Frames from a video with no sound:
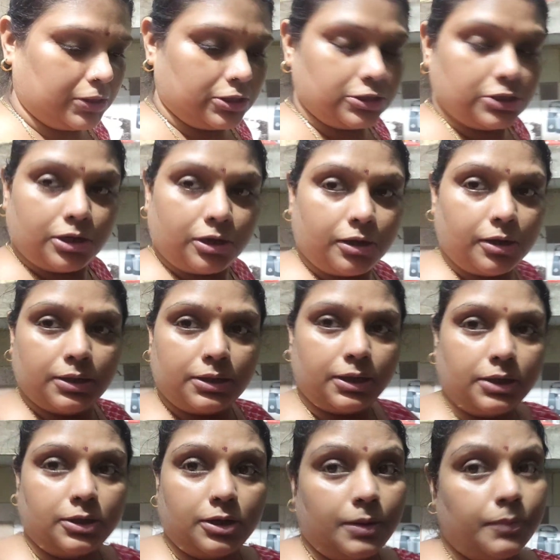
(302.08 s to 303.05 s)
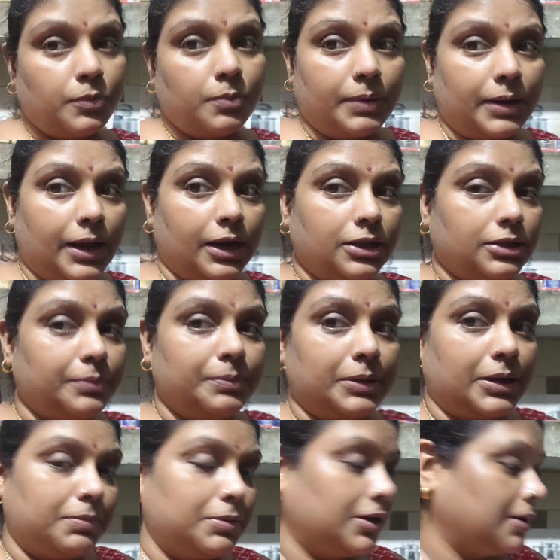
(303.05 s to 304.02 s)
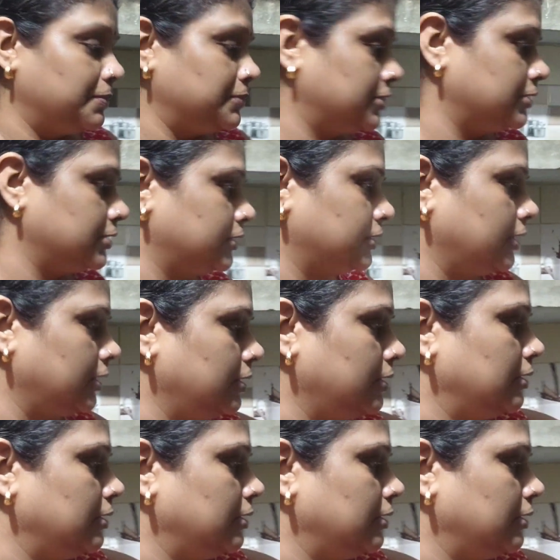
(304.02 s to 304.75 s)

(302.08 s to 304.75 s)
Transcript: मटर जो रखल था तो हम बना लेते मेरा भी काम चल जाता